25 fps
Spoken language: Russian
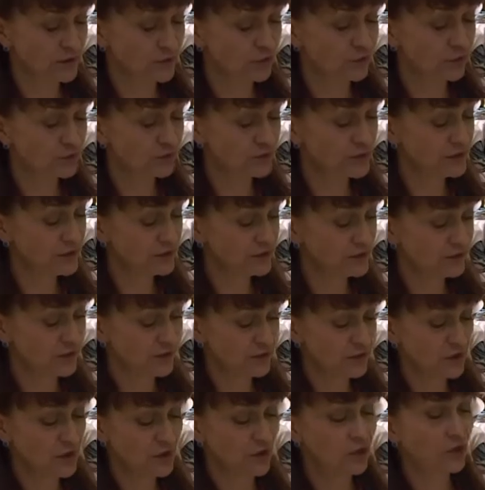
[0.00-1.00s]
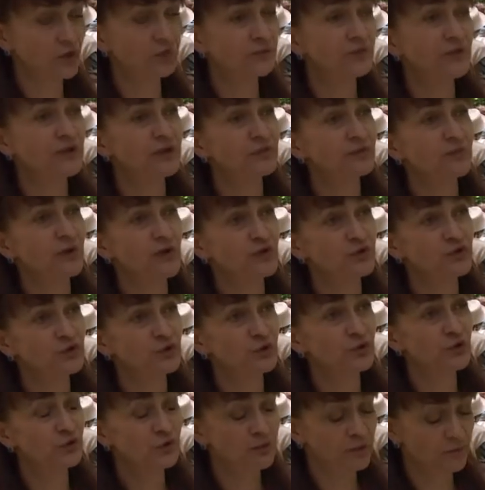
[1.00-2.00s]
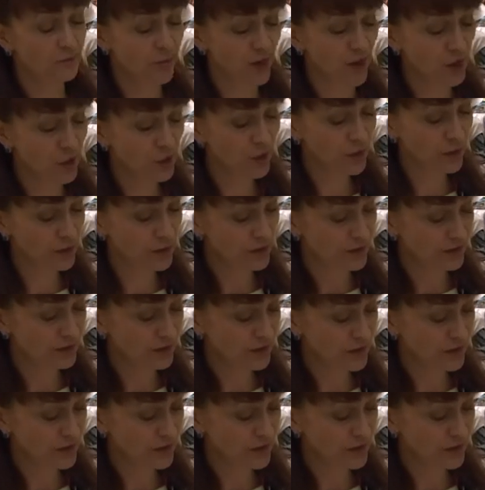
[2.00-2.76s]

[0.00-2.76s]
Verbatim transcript: Увы, он предпочел покой.